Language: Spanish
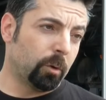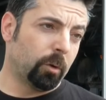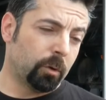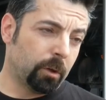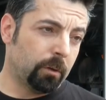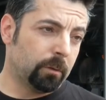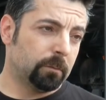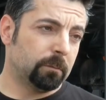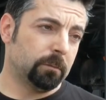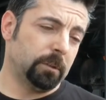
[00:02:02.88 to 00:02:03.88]
ecológico,
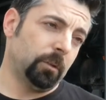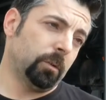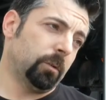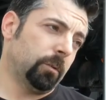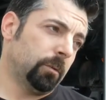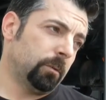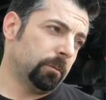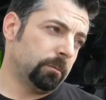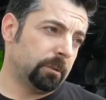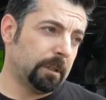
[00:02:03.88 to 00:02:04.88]

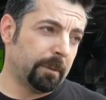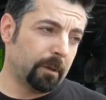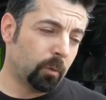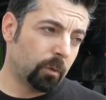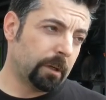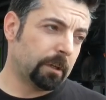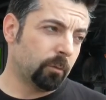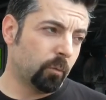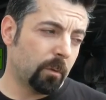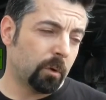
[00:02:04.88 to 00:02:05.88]
siendo si el vehículo es
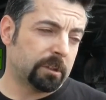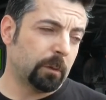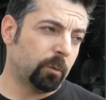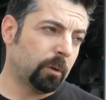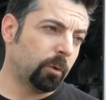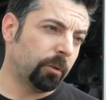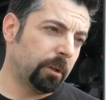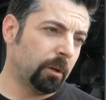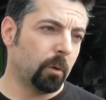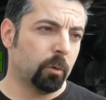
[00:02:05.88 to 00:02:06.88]
nuevo, que sea un Euro
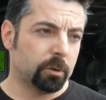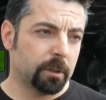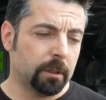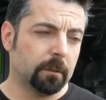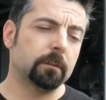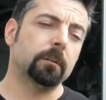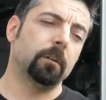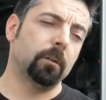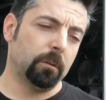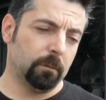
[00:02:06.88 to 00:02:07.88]
5, Euro 6,
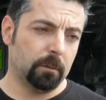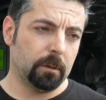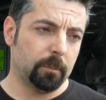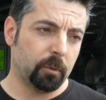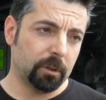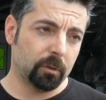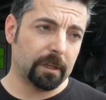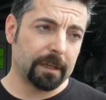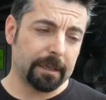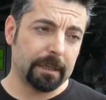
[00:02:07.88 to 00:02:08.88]
eh,
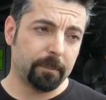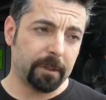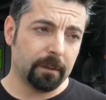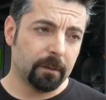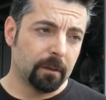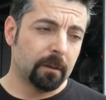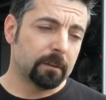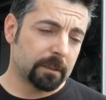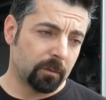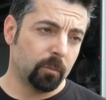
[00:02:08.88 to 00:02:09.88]
poniéndole GLP,
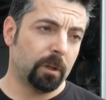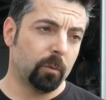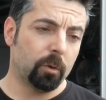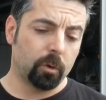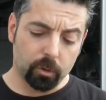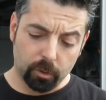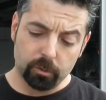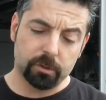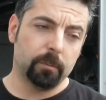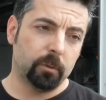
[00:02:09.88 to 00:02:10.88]
se hace un vehículo
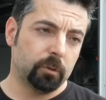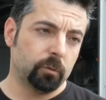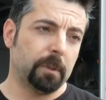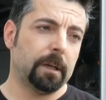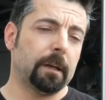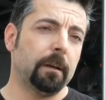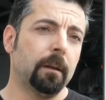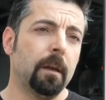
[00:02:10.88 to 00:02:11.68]
ecológico, se le pone su placa,